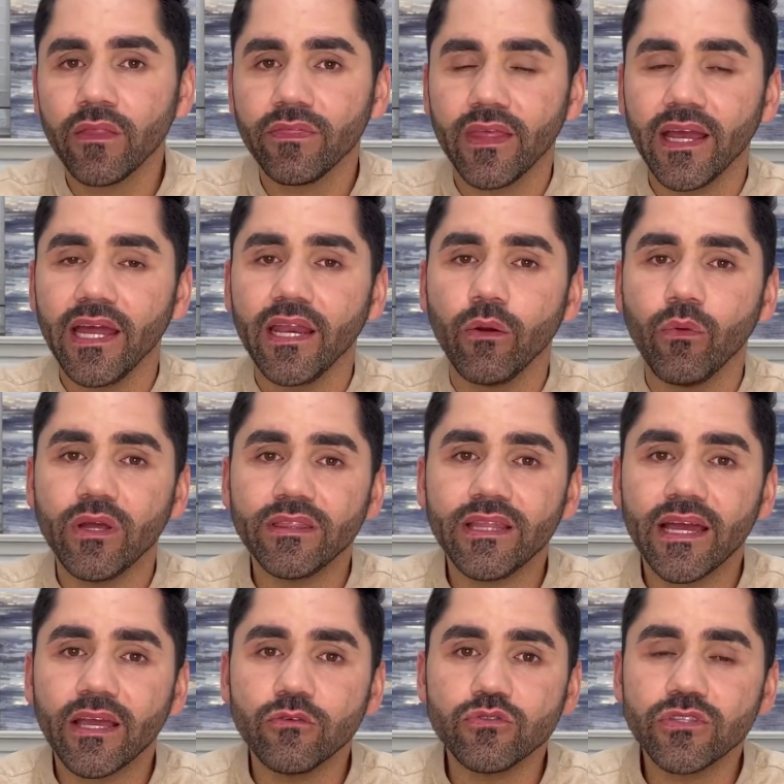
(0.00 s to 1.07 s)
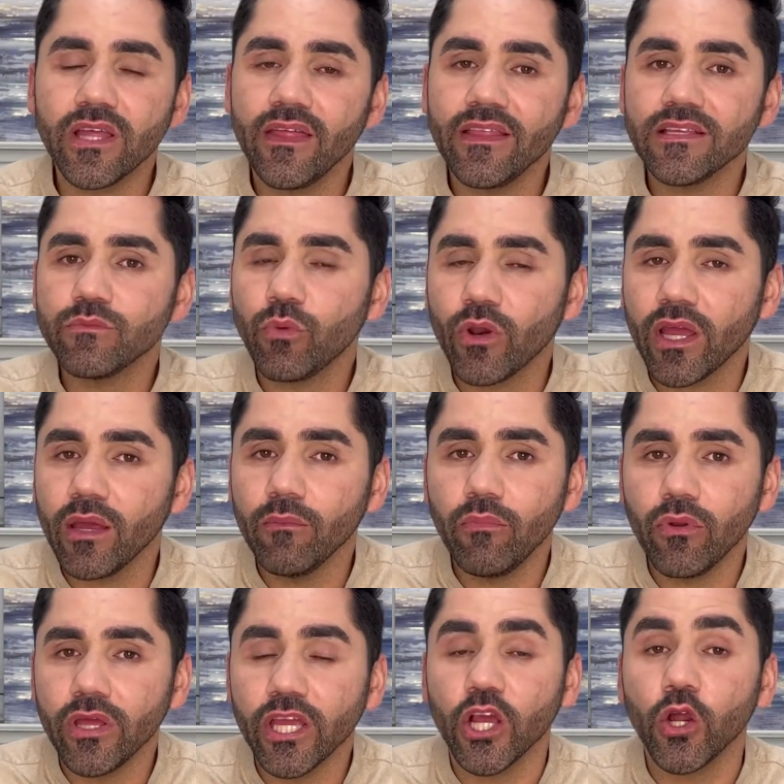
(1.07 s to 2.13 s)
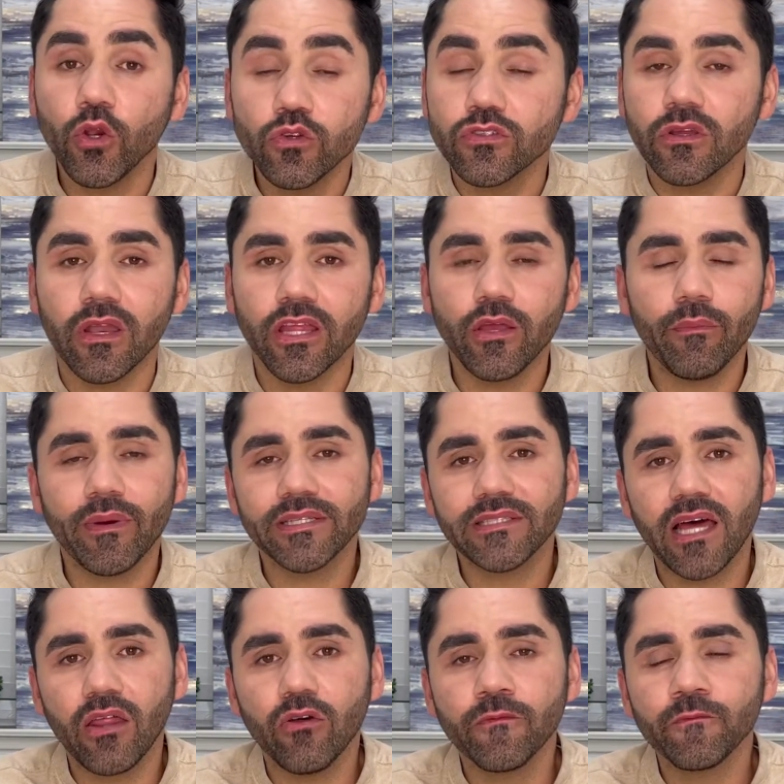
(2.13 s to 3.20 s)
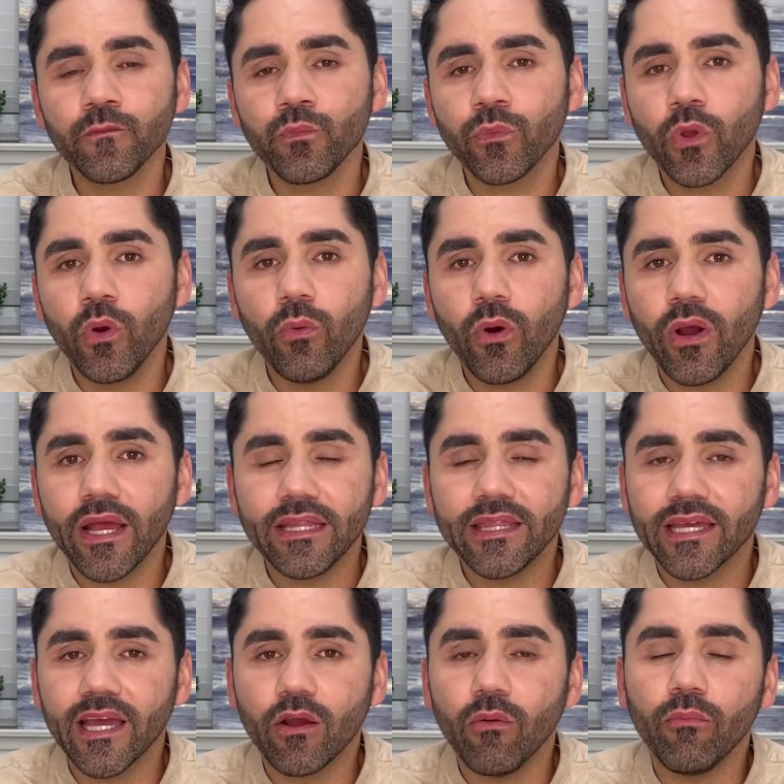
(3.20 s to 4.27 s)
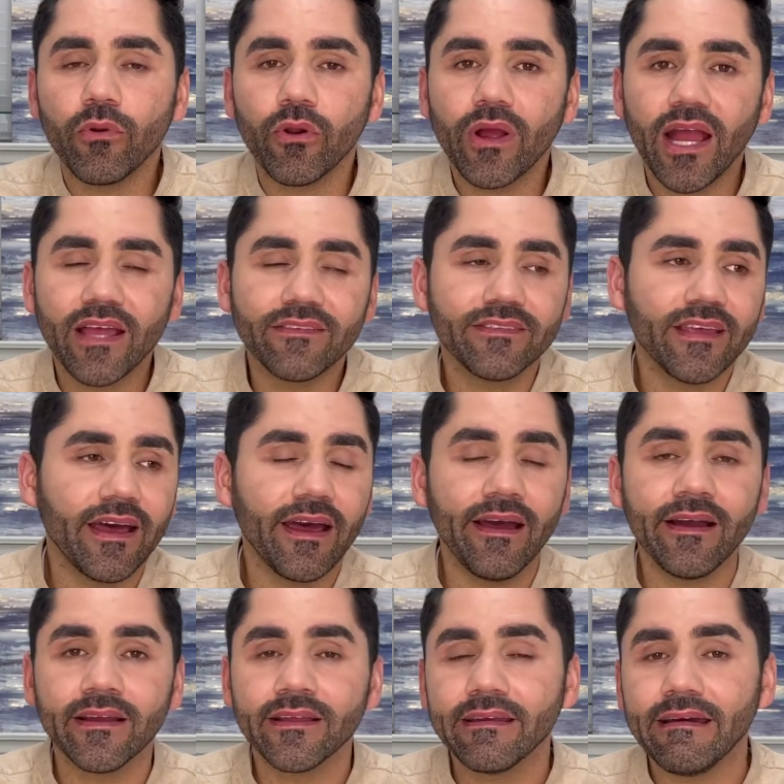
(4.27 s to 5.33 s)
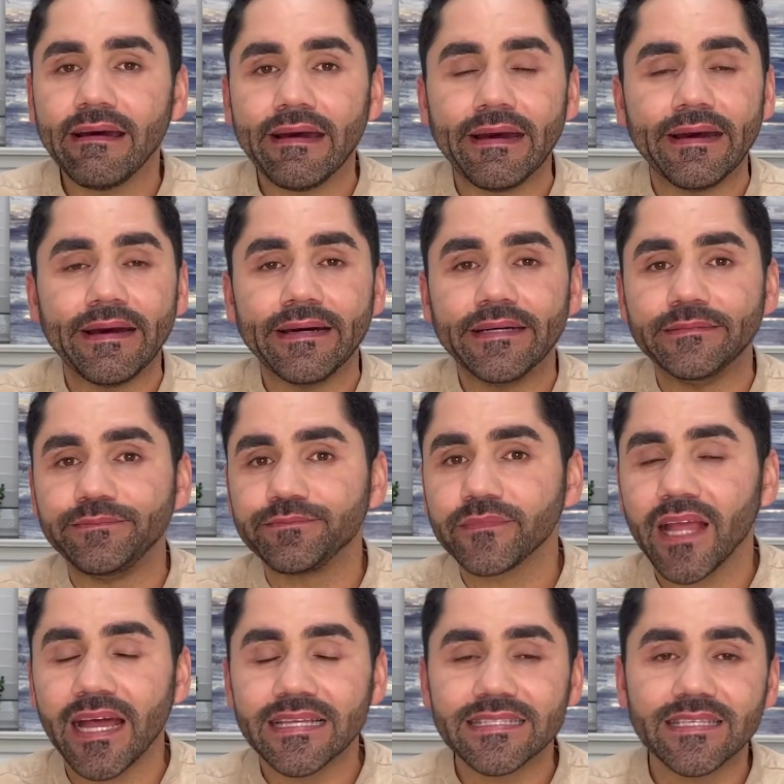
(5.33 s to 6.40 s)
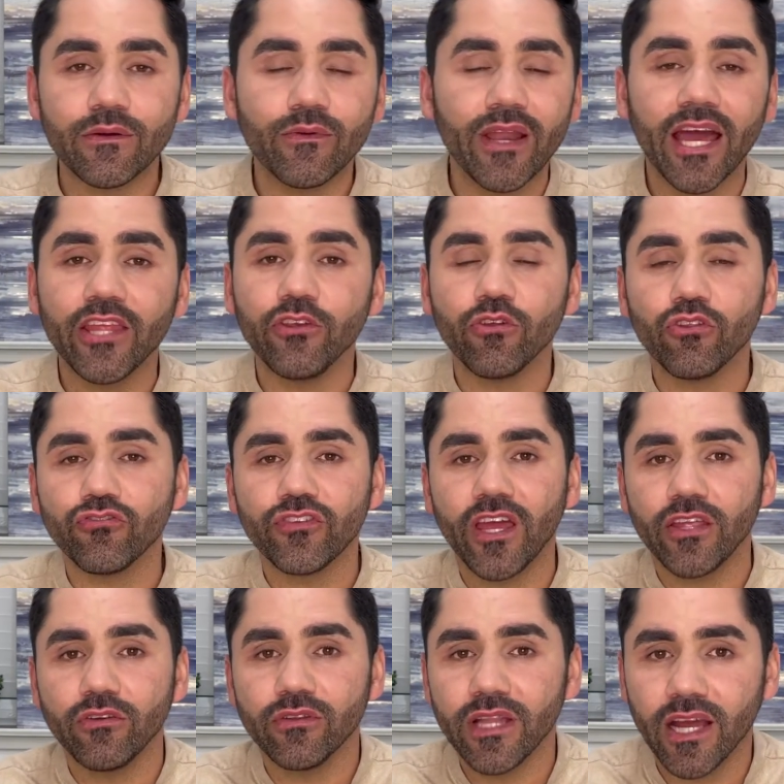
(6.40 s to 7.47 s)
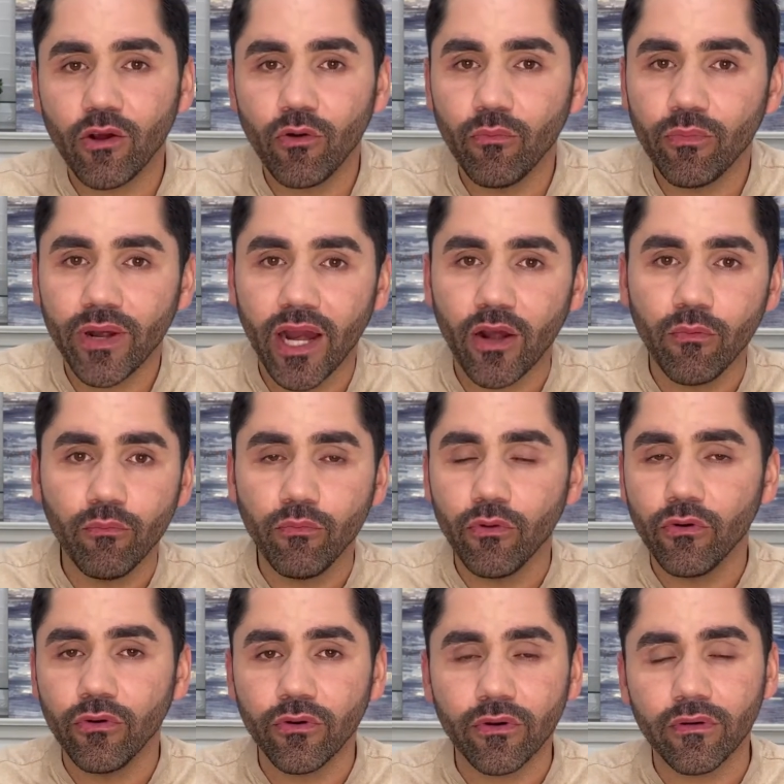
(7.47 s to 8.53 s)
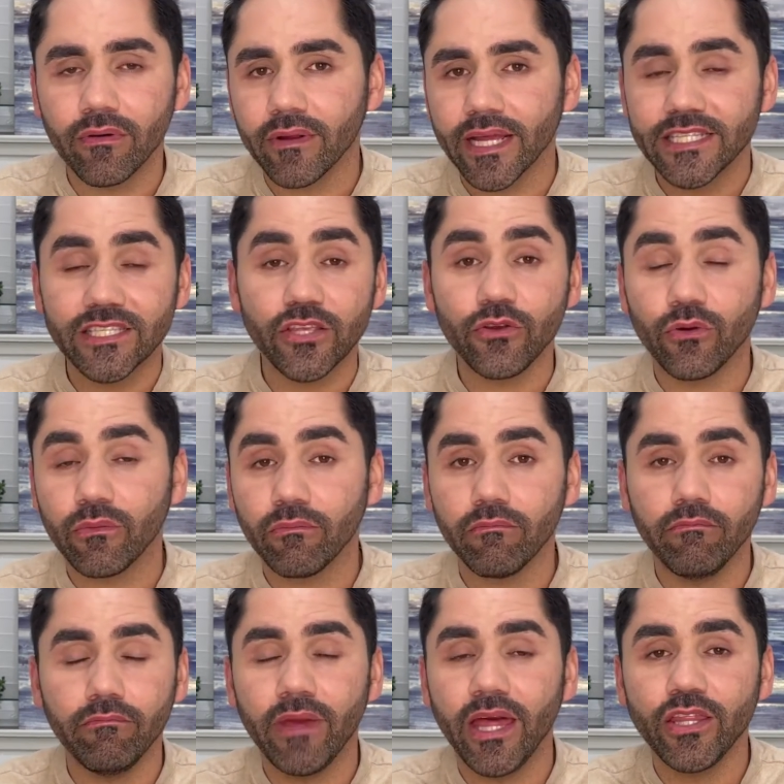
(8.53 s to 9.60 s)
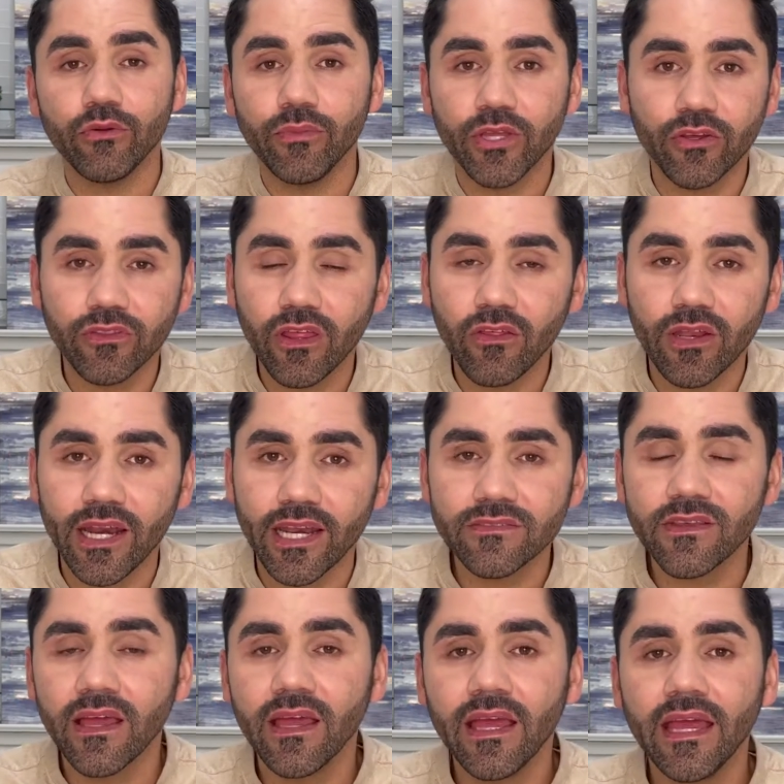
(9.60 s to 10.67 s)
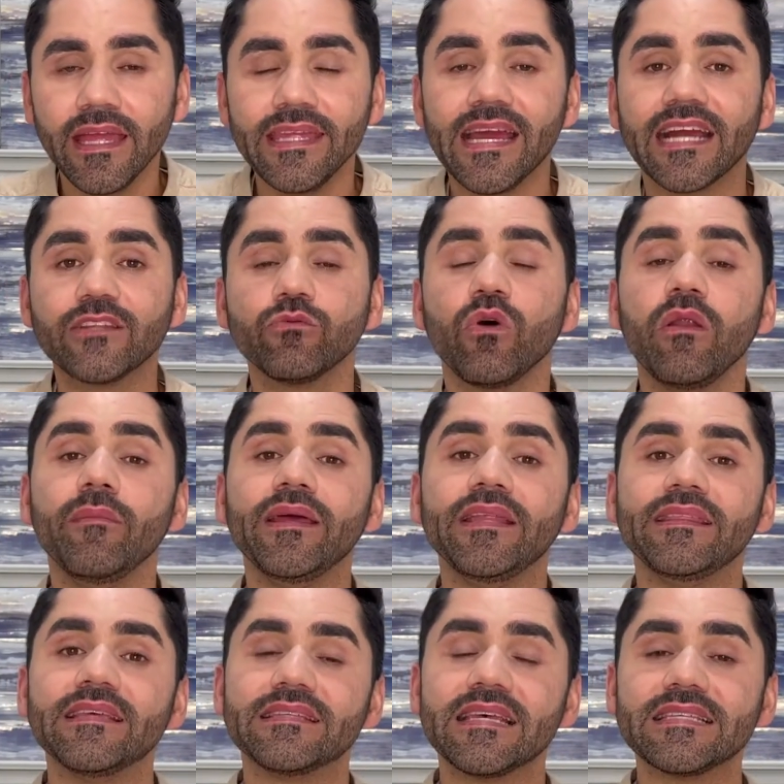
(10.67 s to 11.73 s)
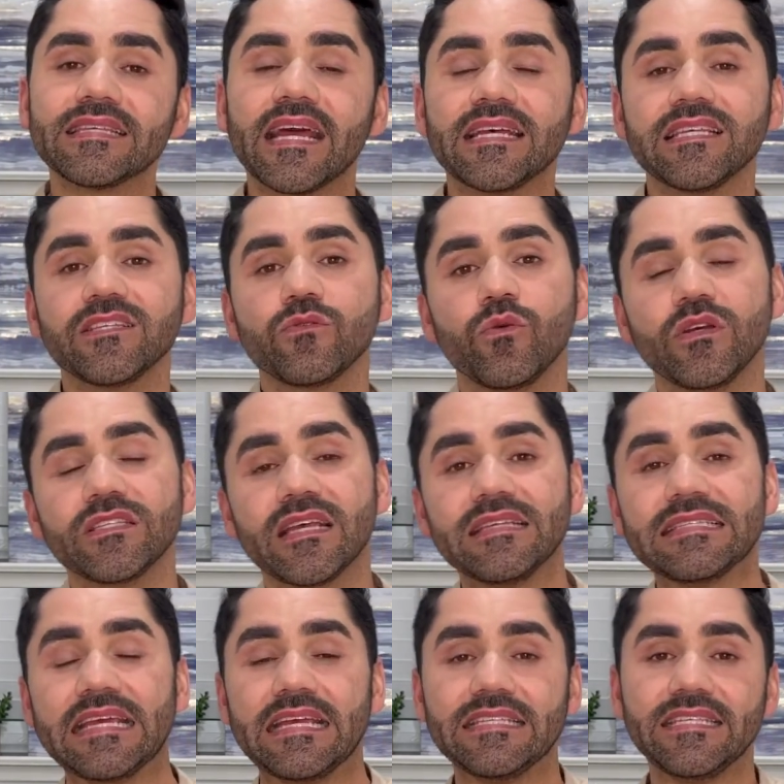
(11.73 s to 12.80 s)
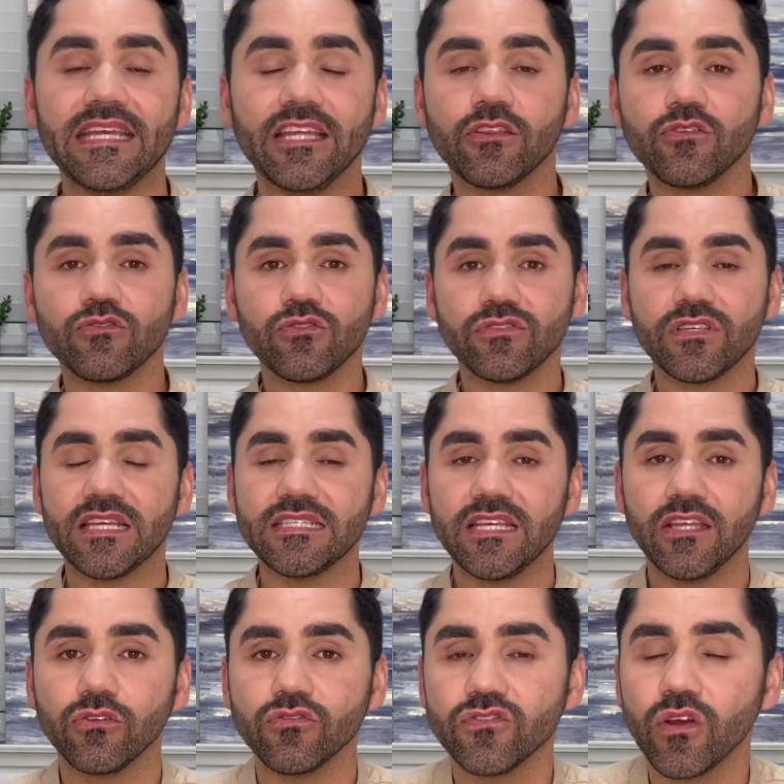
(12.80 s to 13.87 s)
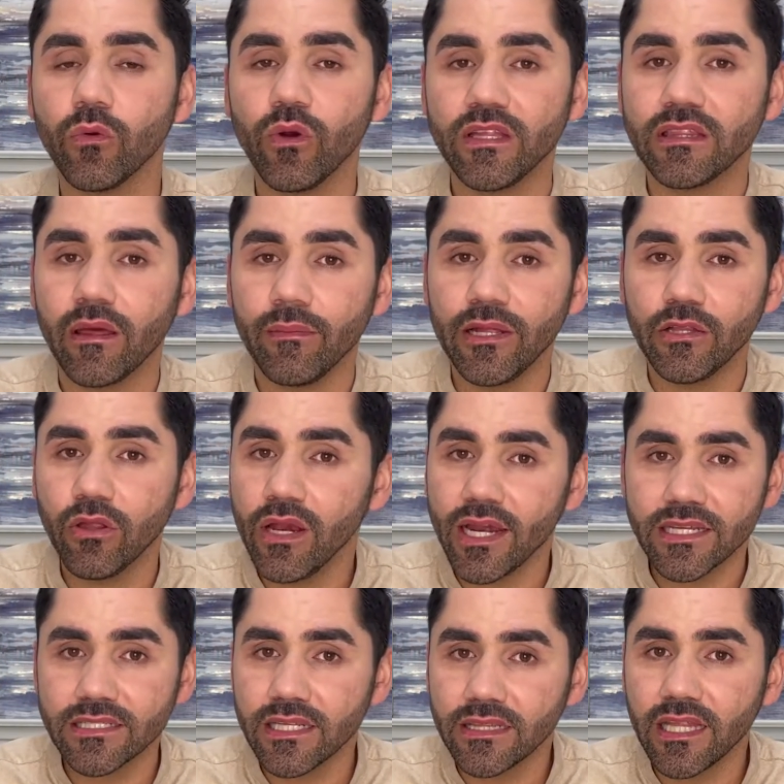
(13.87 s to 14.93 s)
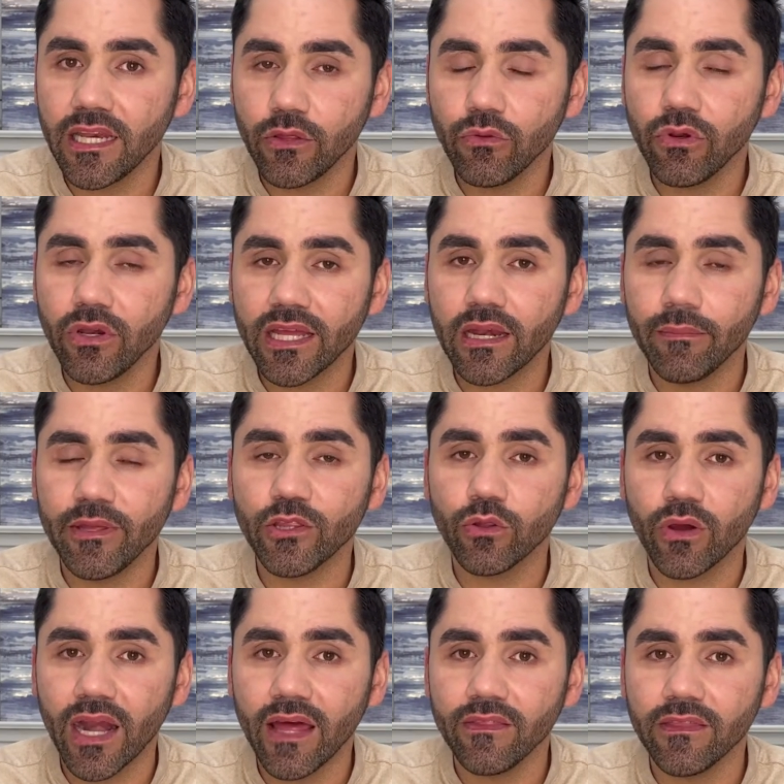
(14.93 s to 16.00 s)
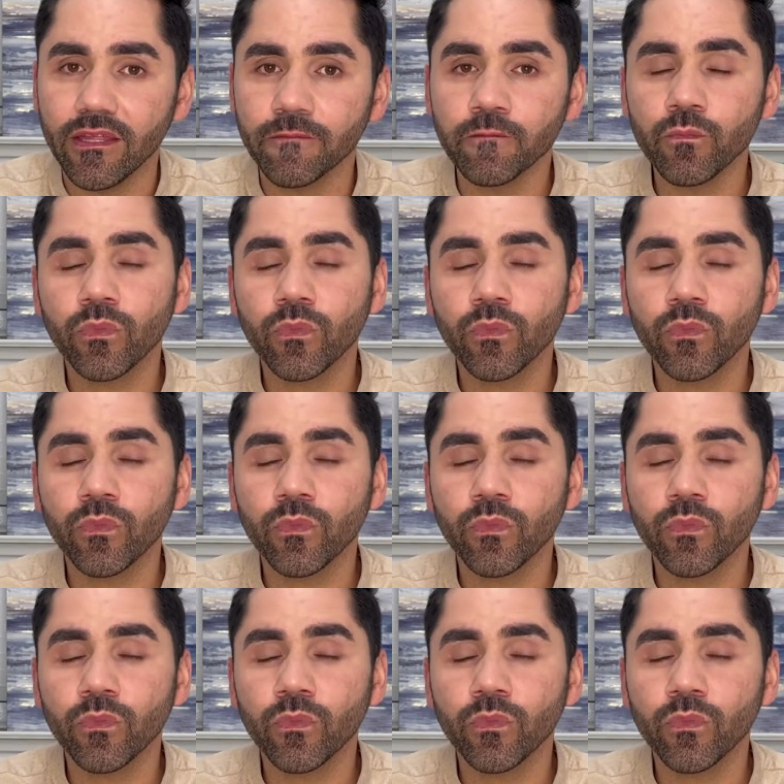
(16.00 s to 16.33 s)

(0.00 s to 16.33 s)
Tengan en cuenta que ustedes, por ejemplo, incluso el año pasado hubo gente que compró casa ah, hace un año, dos años, la compraron por, qué sé yo, medio millón de dólares y actualmente esas casas cuestan 600 o 650 mil dólares, han tenido un incremento grande.